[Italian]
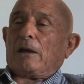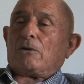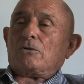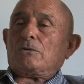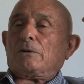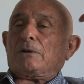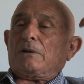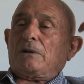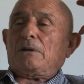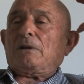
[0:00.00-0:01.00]
ecco,
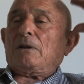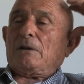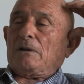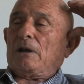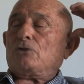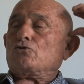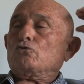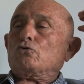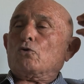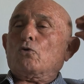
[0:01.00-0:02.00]
il, le
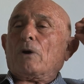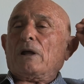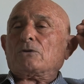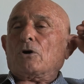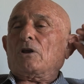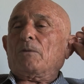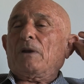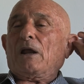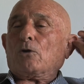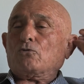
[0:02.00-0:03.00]
giunture, togliermi
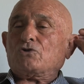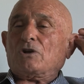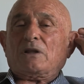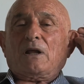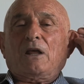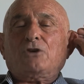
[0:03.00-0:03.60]
la ruggine dalle